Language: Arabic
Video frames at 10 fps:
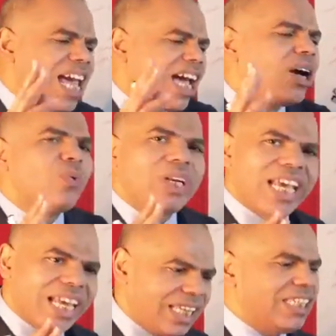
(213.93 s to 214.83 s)

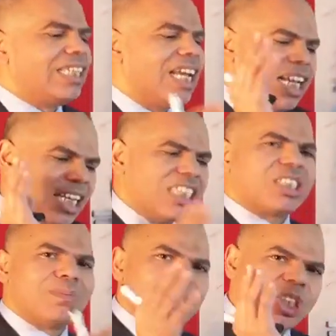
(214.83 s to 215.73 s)
هؤلاء
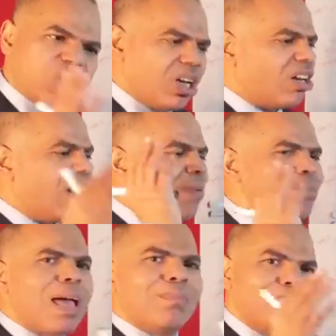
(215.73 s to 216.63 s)
اسم إشارة
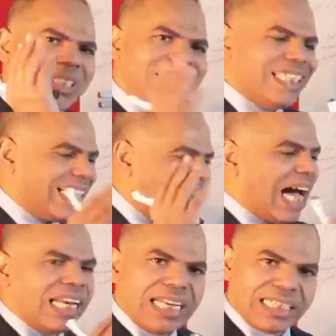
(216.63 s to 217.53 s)
مبني
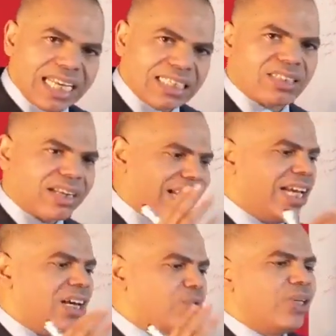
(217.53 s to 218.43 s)
على الكسر
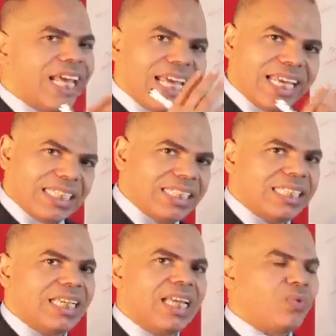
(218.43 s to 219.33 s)

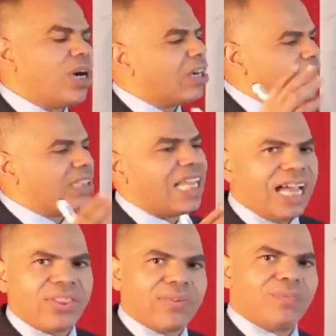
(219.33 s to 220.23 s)
هؤلاء وقد
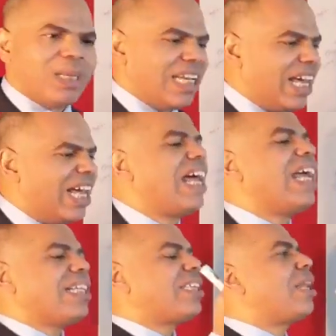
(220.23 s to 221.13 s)
تحذف منها
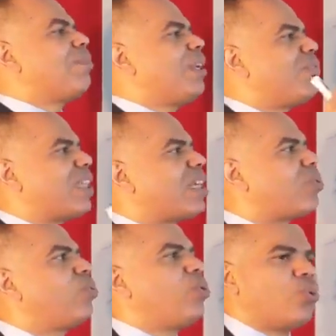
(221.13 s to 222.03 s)
هاء التنبيه
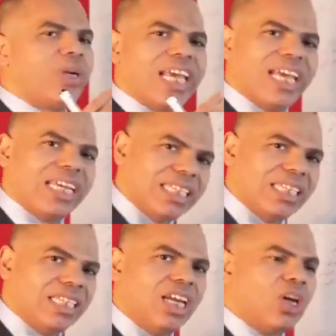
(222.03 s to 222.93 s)
فتقول
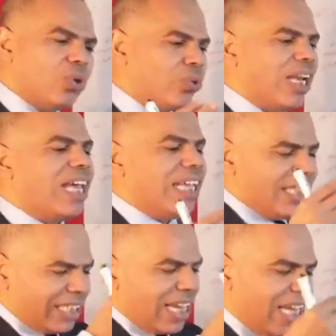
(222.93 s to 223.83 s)
أولئي
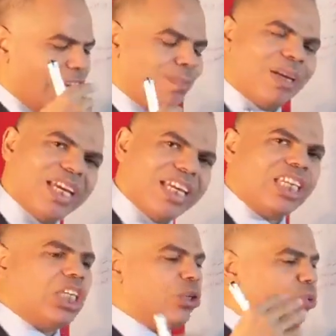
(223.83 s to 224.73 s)
أولئك
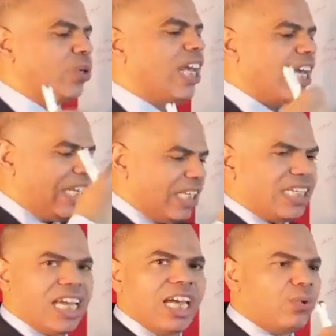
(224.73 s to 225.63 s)
آبائي
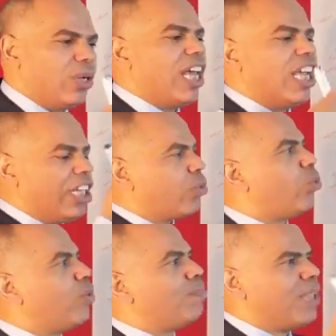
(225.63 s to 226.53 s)
أولئك
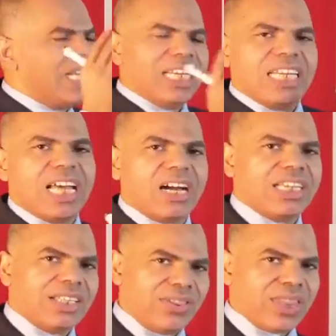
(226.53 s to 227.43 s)
أولئكم إلى
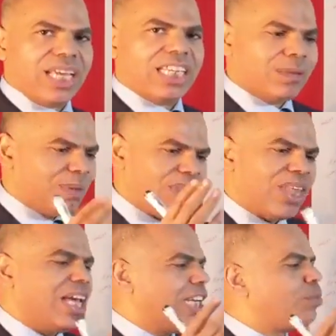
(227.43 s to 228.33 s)
غير ذلك
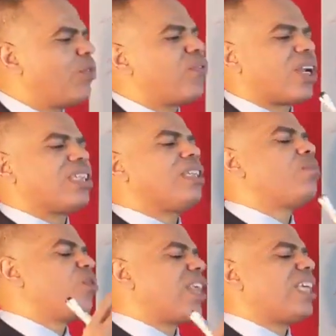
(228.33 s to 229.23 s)
بذال مفرد
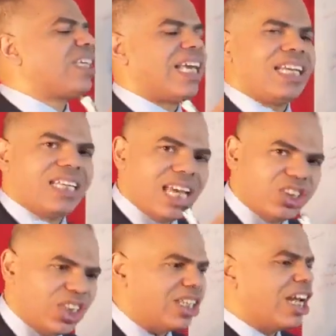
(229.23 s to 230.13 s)
مذكر
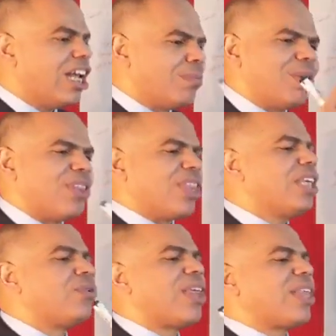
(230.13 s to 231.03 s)
أشر
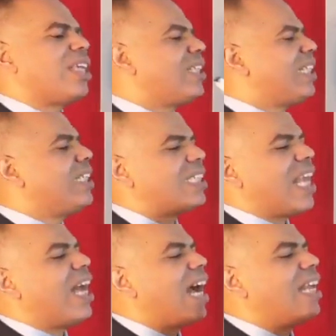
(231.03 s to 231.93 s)
بذي وذهتي تا
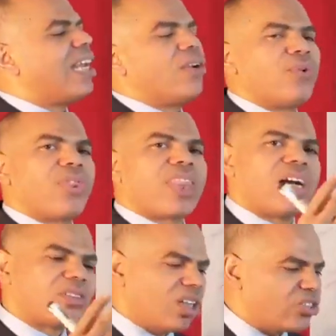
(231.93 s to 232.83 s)
على الأنثى
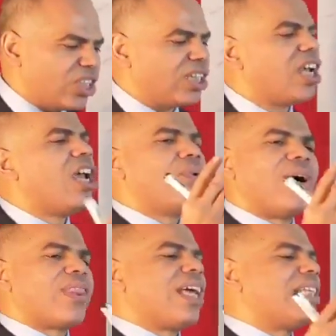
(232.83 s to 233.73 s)
اقتصر
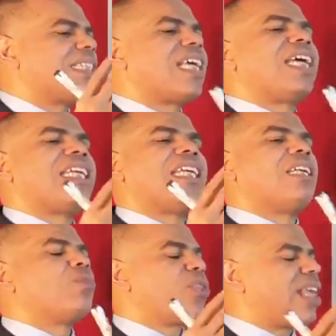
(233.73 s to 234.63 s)
وذان تان
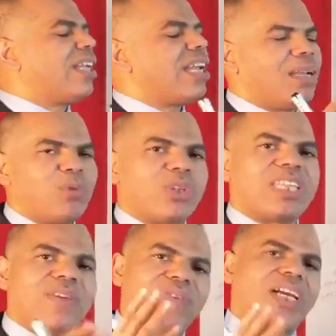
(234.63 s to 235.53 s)
للمثنى
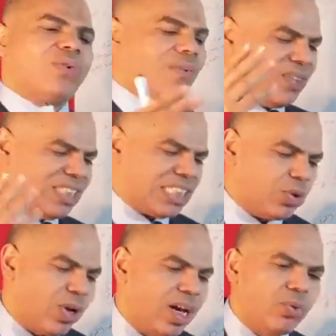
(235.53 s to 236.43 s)
المرتفع وفي
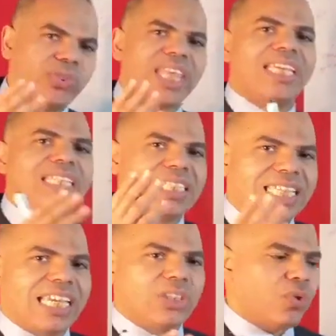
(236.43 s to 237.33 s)
سواه ذين
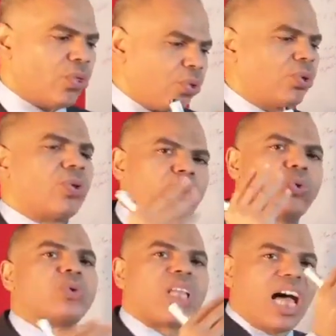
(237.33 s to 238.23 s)
تين اذكر
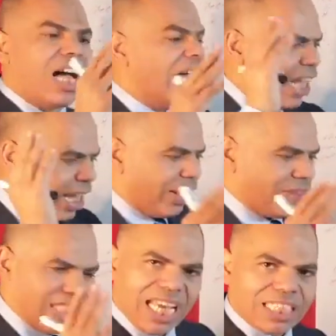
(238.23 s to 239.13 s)
تطع
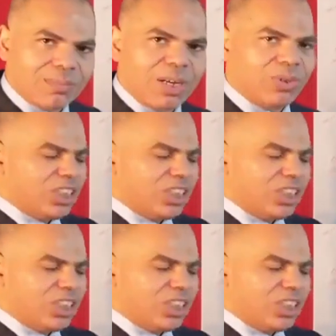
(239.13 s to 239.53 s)
هذه أسماء